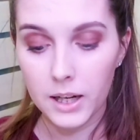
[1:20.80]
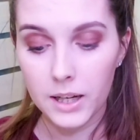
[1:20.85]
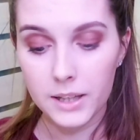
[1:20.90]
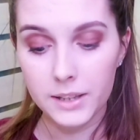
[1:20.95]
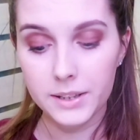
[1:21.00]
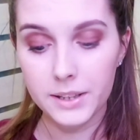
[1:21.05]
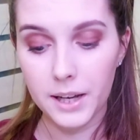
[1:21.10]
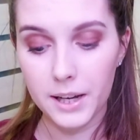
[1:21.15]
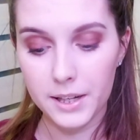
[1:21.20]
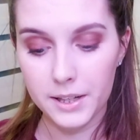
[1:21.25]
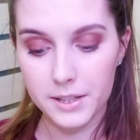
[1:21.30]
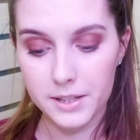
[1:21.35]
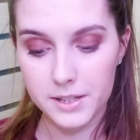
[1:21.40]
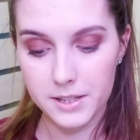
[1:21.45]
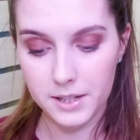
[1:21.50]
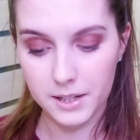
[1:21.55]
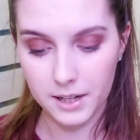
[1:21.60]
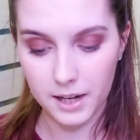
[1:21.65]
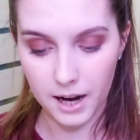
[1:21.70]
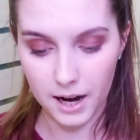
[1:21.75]
Дарья
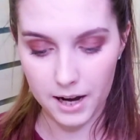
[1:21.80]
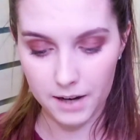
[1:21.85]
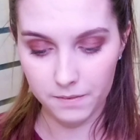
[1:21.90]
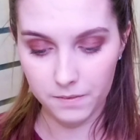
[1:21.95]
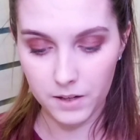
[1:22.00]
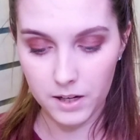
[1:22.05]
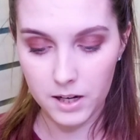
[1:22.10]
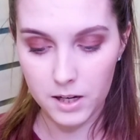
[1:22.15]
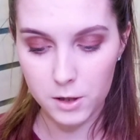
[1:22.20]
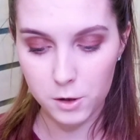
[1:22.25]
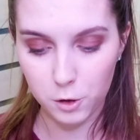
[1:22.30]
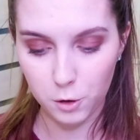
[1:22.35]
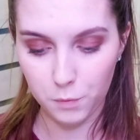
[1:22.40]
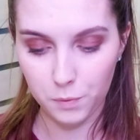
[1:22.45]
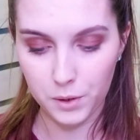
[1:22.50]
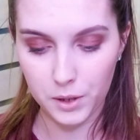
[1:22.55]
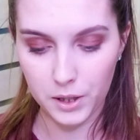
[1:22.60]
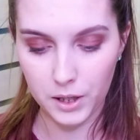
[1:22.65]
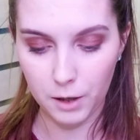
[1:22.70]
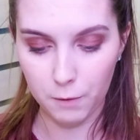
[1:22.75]
Сергаева,
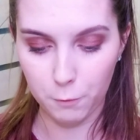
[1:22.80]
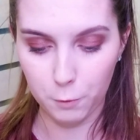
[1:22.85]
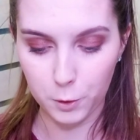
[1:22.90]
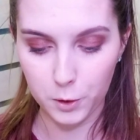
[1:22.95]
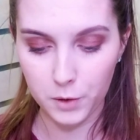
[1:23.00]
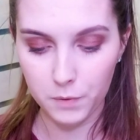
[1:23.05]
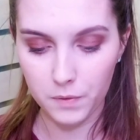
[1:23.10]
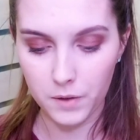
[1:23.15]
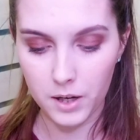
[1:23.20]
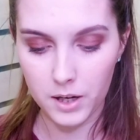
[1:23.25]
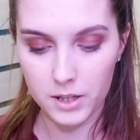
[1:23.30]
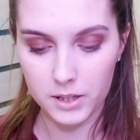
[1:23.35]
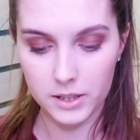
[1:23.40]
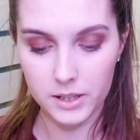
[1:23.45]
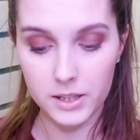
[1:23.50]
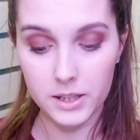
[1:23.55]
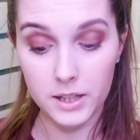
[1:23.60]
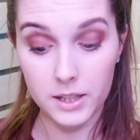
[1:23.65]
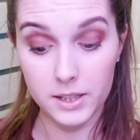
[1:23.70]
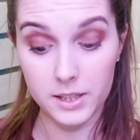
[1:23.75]
Софья Агафонова
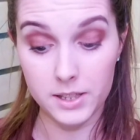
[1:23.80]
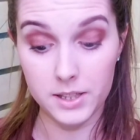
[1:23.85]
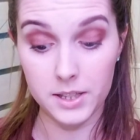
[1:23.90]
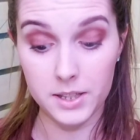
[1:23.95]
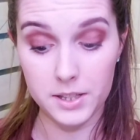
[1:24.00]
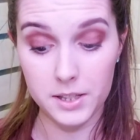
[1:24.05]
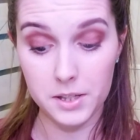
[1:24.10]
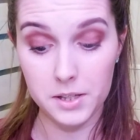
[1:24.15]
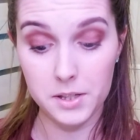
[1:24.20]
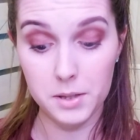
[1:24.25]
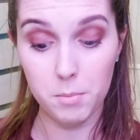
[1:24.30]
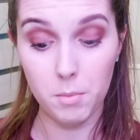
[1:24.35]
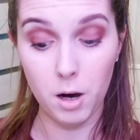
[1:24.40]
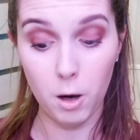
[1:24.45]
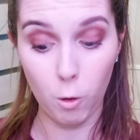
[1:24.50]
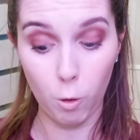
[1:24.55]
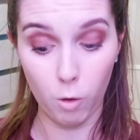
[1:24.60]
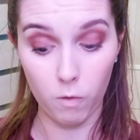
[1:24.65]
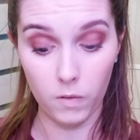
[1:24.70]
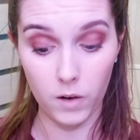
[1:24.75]
и Анастасия
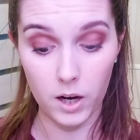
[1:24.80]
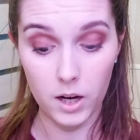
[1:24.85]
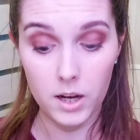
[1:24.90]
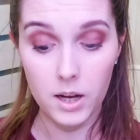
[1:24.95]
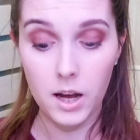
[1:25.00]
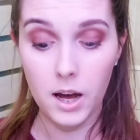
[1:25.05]
Симакова.